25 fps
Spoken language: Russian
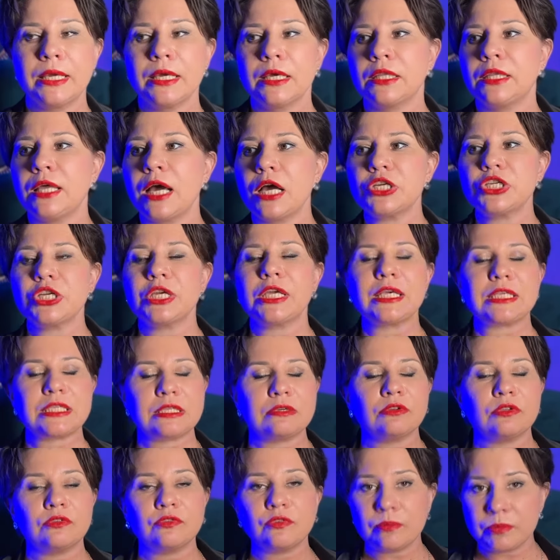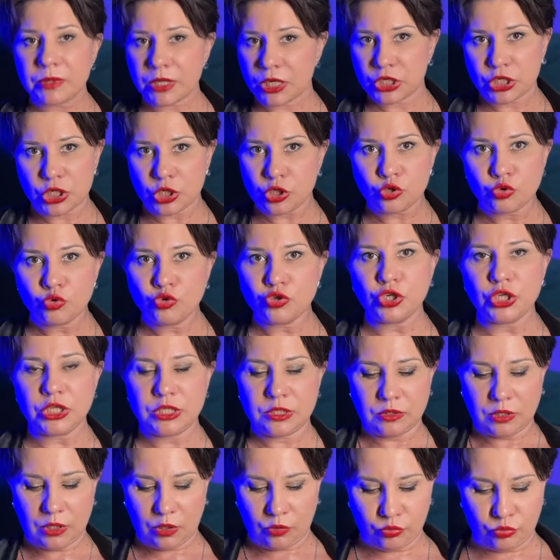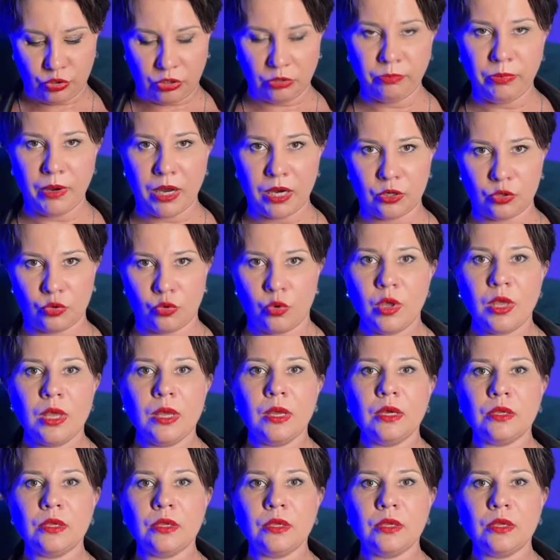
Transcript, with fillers: Даже если вот вы меня сейчас слушаете, так вот рыбаху